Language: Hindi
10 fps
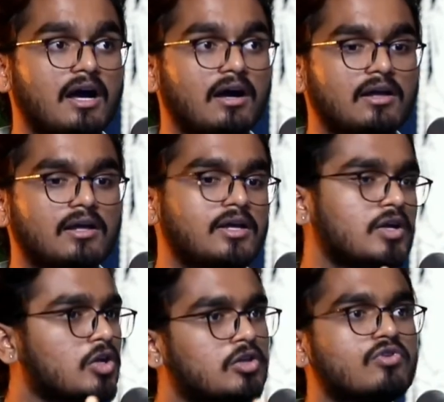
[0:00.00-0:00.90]
किया
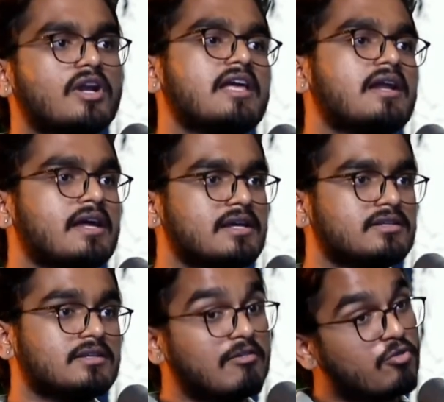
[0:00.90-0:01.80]
तो वो नहीं रहेंगे
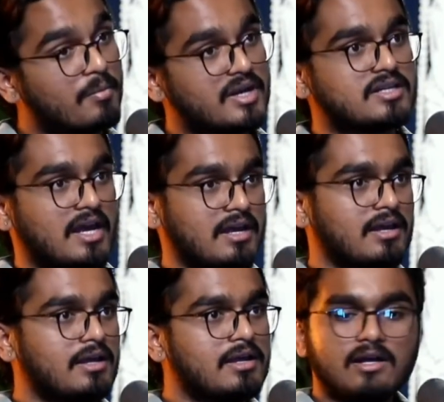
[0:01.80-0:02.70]
जिंदा वो मर
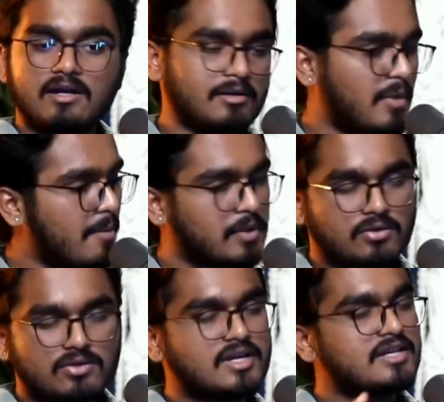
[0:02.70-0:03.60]
जाएंगे
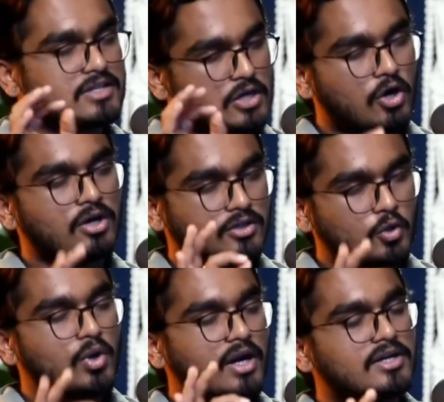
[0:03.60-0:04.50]
महामृत्युंजय इज नॉट
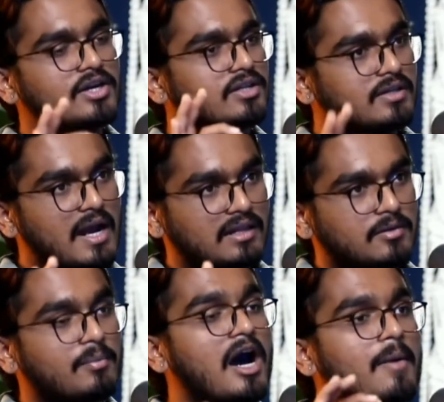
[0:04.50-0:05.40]
टू कनकर द
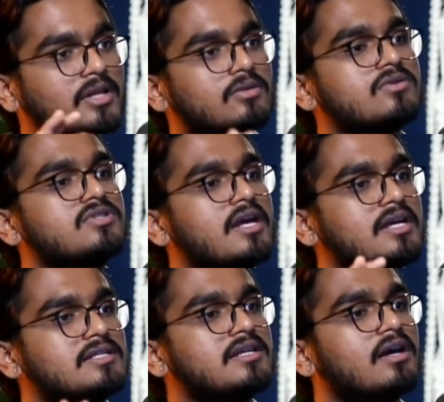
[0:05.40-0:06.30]
डेथ
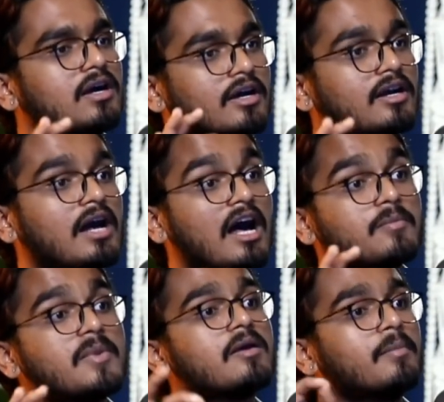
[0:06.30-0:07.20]
महामृत्युंजय इज अ कर
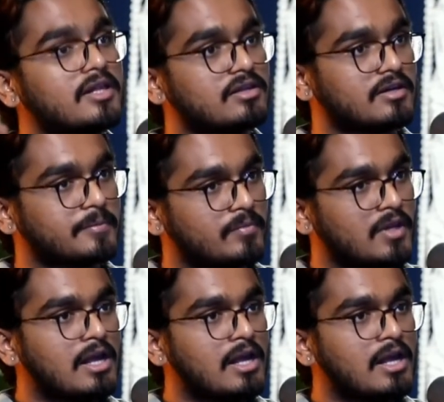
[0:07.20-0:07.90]
कार्मिक मंत्र